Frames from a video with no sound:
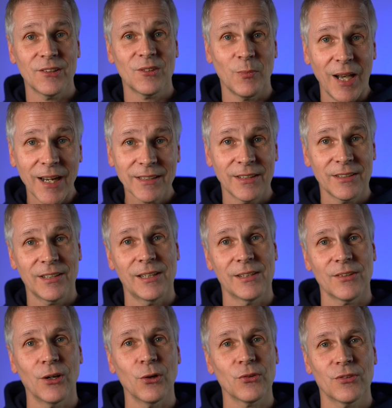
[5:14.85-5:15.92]
des
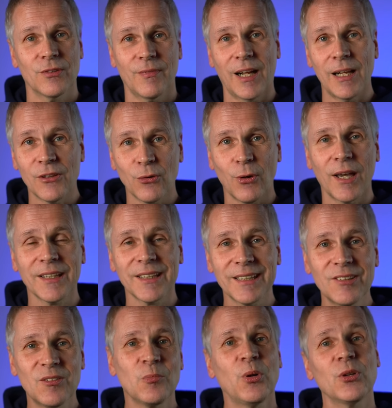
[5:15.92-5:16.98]
Marktanteils aus, also ein
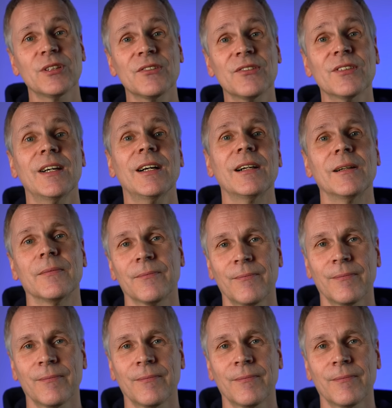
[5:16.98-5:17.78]
Riesenpotenzial.